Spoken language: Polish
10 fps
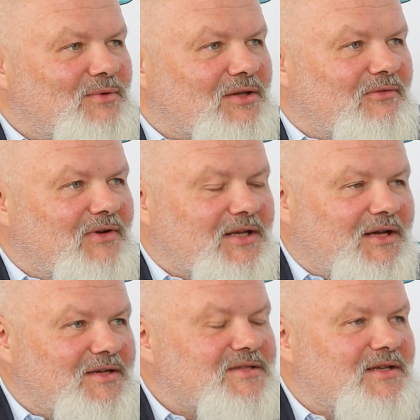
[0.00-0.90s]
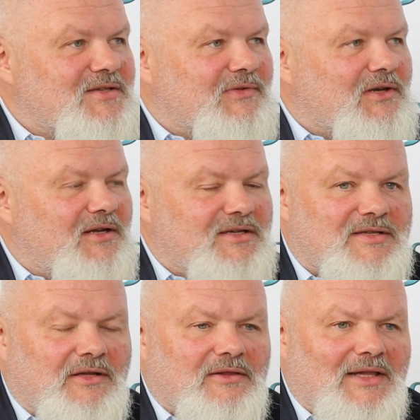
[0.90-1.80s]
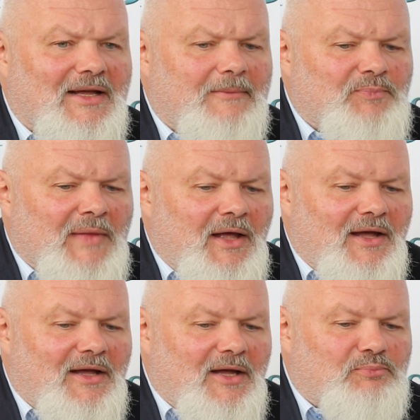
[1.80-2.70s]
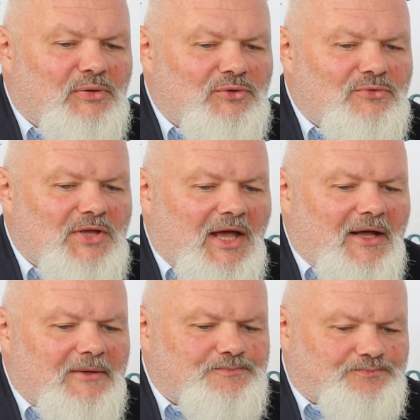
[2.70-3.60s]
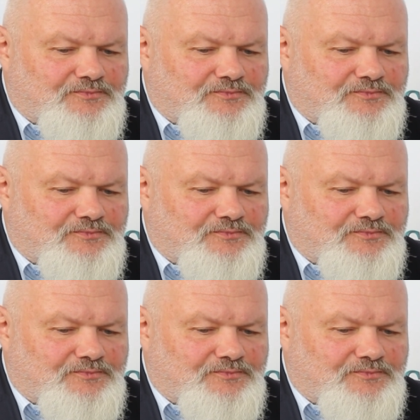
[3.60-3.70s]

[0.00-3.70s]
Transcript: ładowania jest niezwykle istotne. Po drugie